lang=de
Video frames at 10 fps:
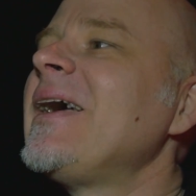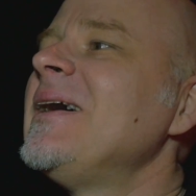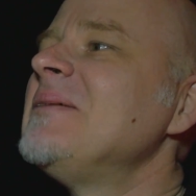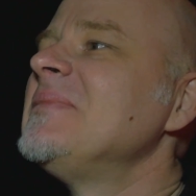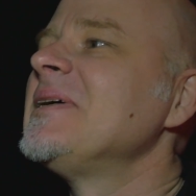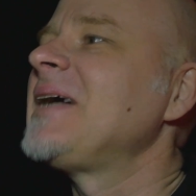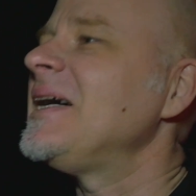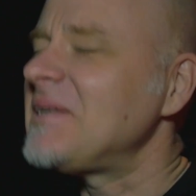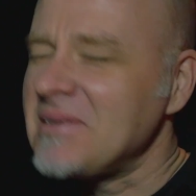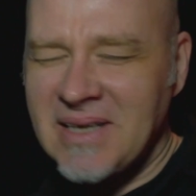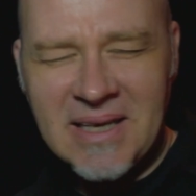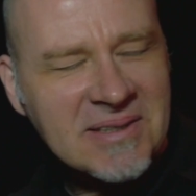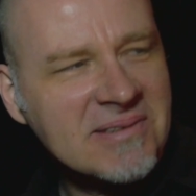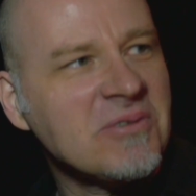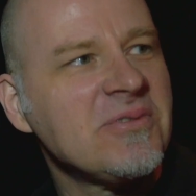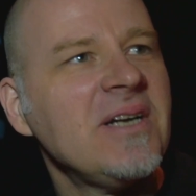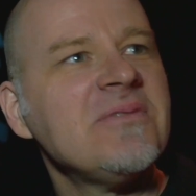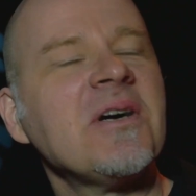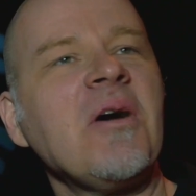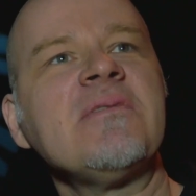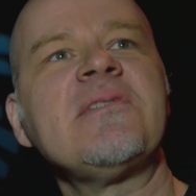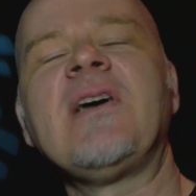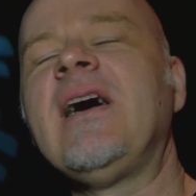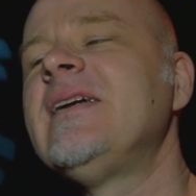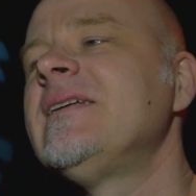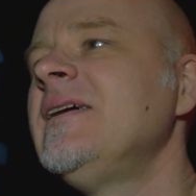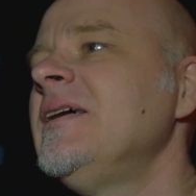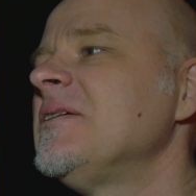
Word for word: Ähm, katastrophale Verkaufszahlen,